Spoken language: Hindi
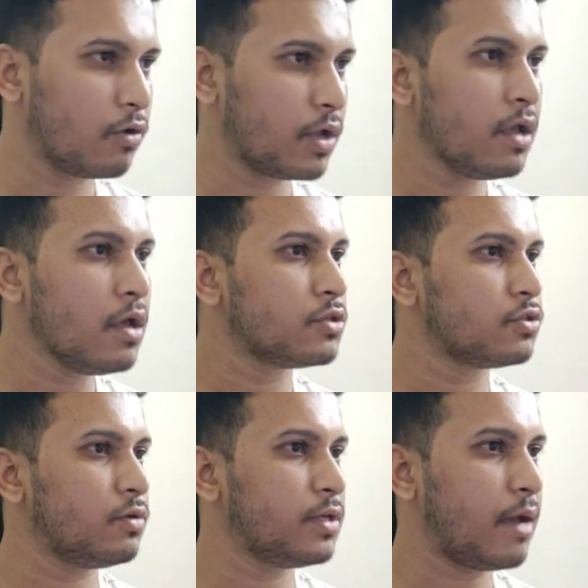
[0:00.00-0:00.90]
ओके
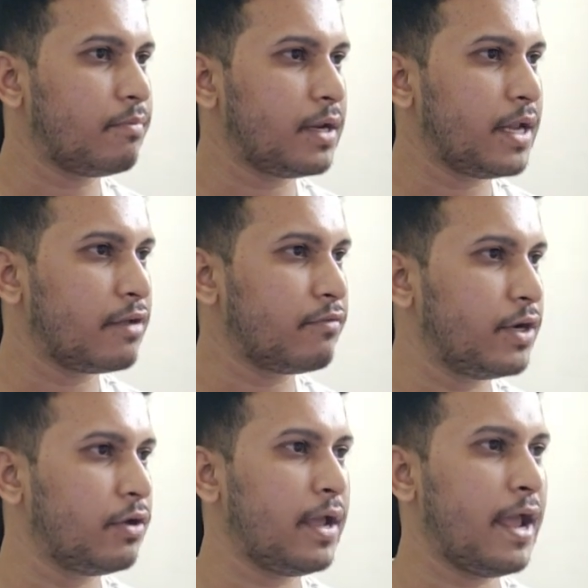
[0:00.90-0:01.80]
सो यहाँ पर एक
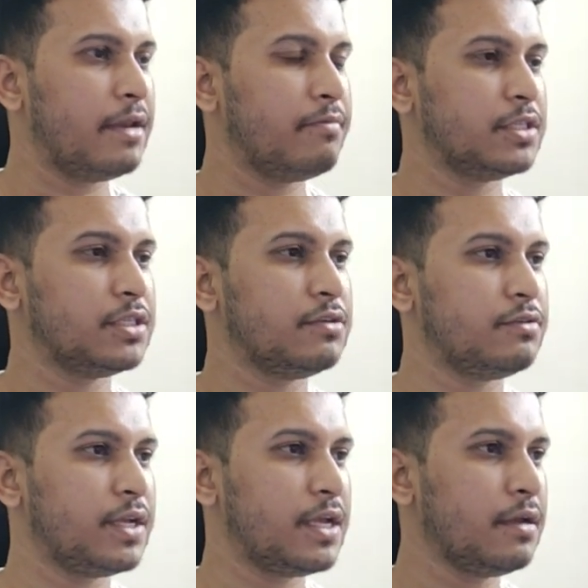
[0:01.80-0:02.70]
विंडो है
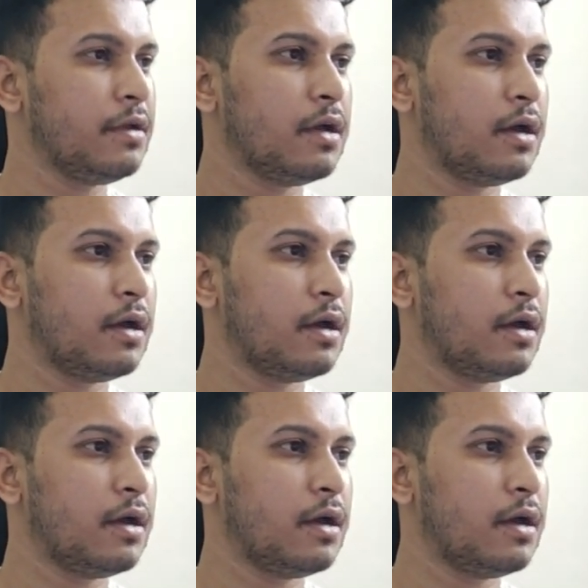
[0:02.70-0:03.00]
एनिमेशन रिगिंग